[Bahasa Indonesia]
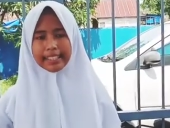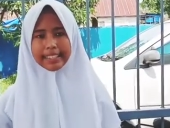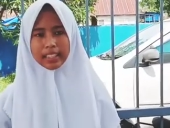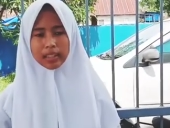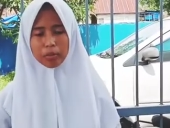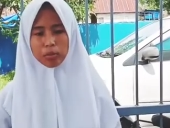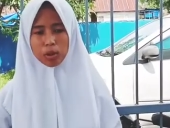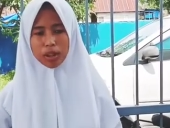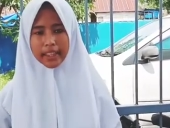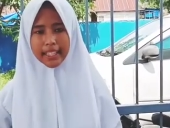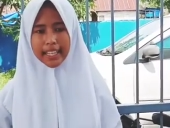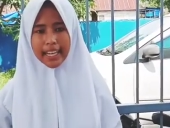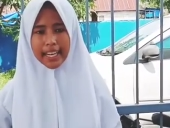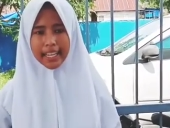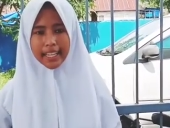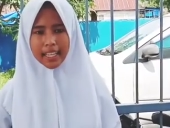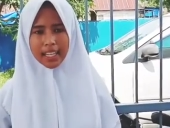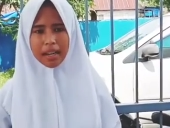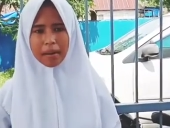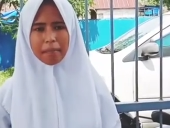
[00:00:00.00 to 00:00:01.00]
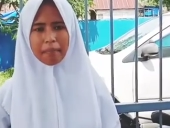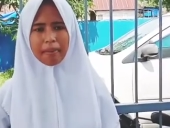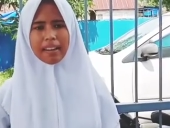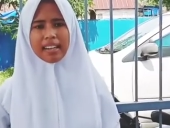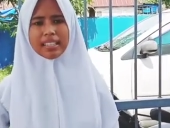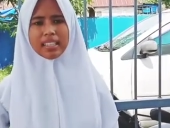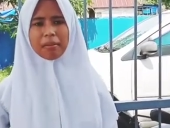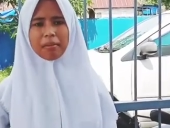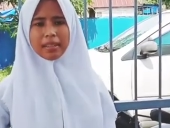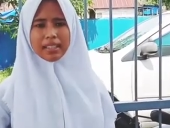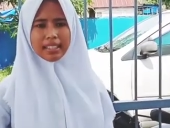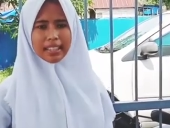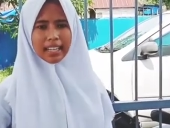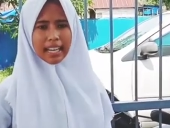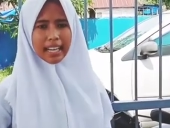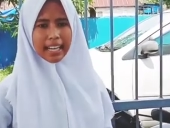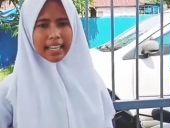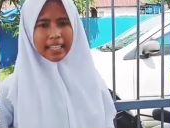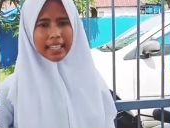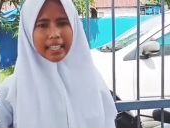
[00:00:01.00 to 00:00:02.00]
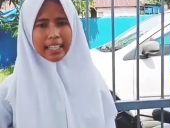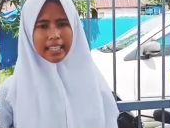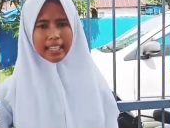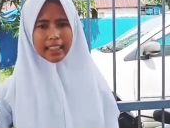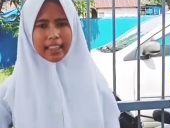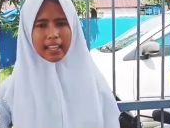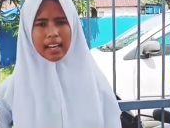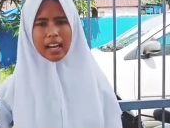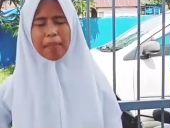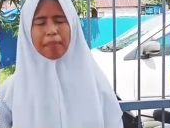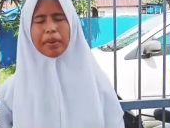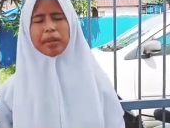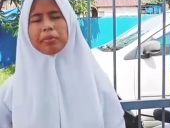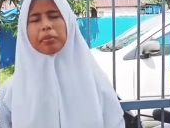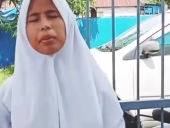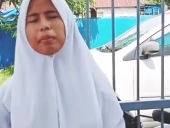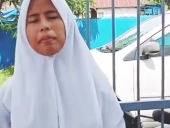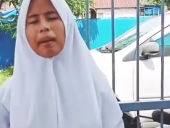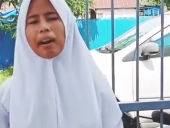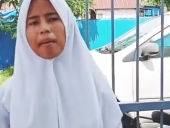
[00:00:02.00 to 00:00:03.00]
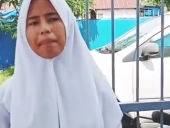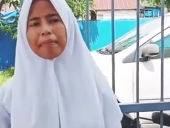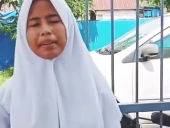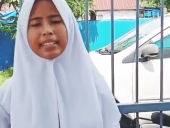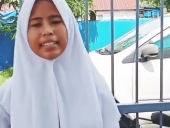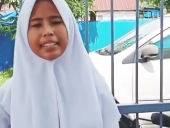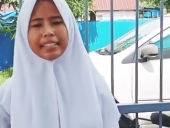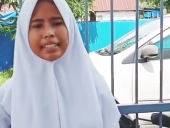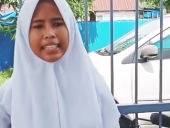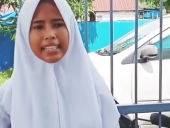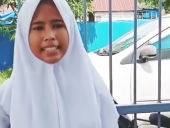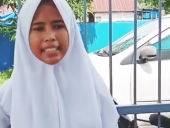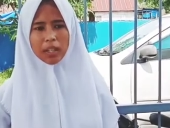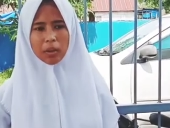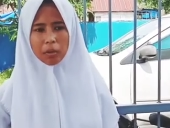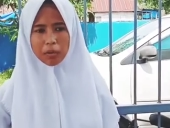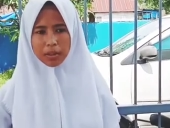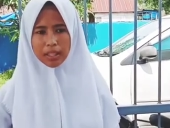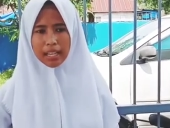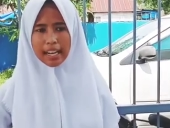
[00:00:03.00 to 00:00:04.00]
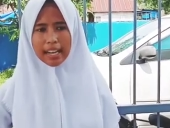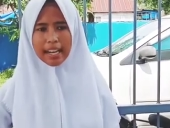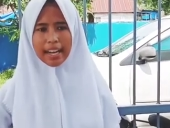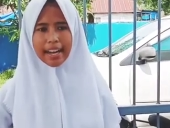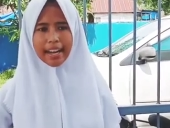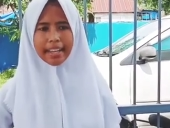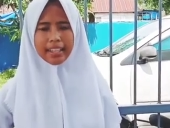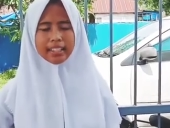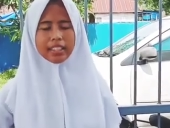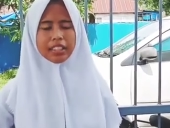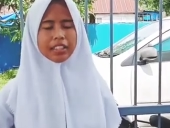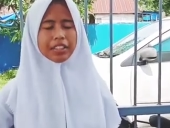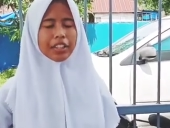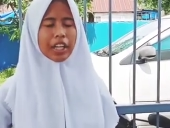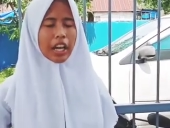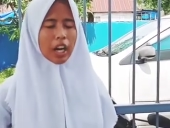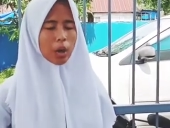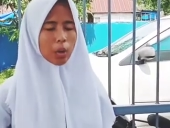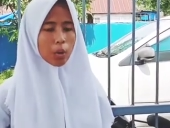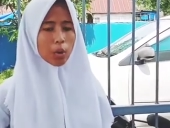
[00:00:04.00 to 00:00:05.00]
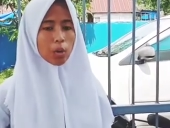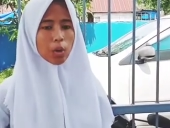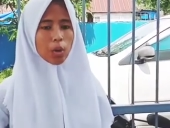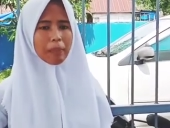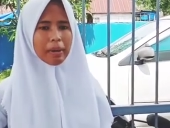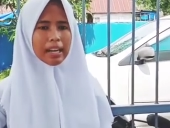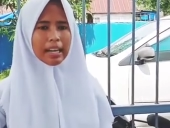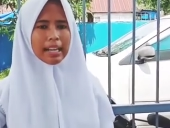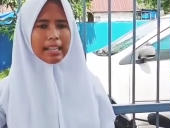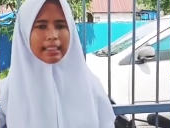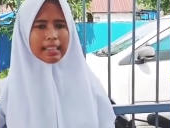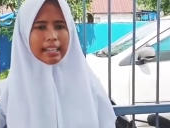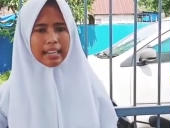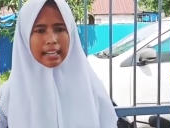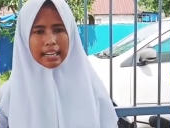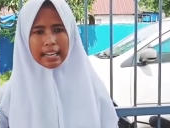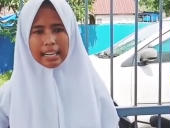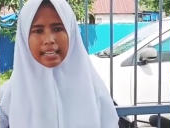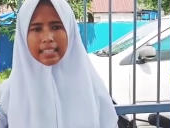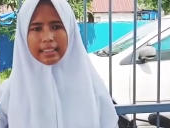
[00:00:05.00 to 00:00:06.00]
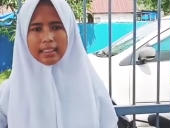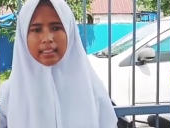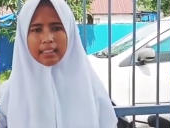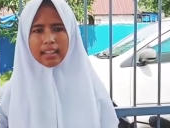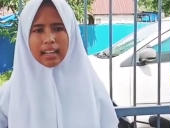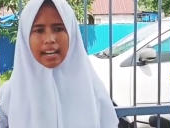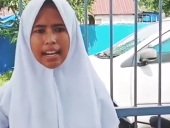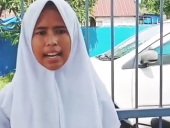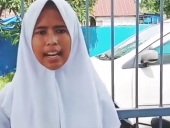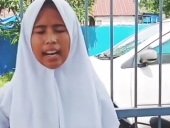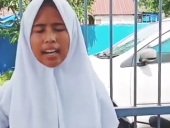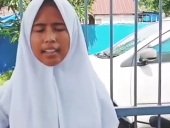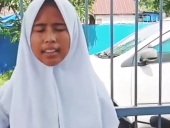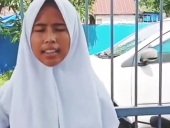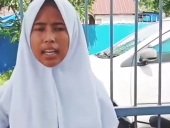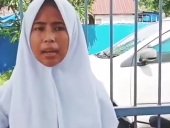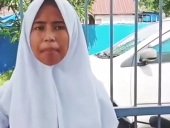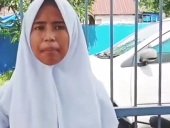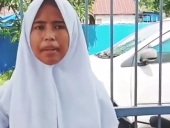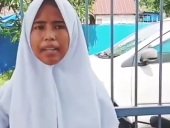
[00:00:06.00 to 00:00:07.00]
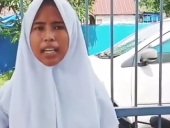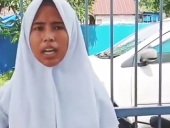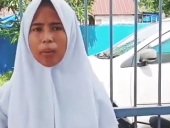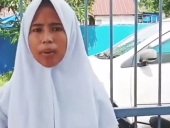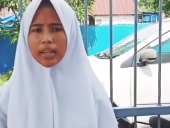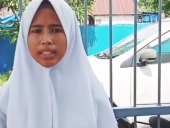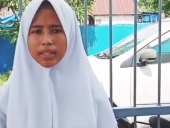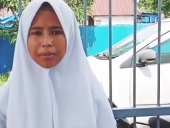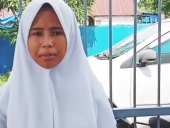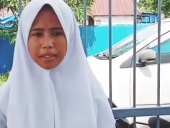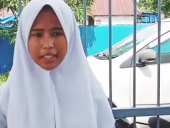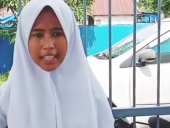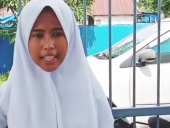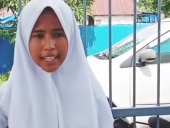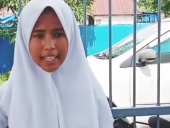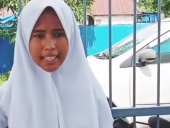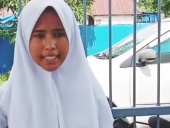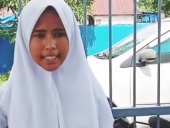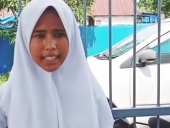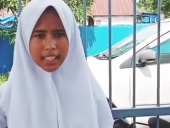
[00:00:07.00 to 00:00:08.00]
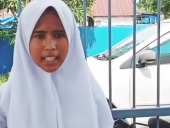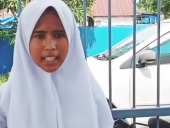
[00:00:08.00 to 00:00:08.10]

disebutkan, pada zaman sekarang ini terdapat beberapa jenis hasil usaha yang secara hukum terkait dengan harta benda wajib zakat.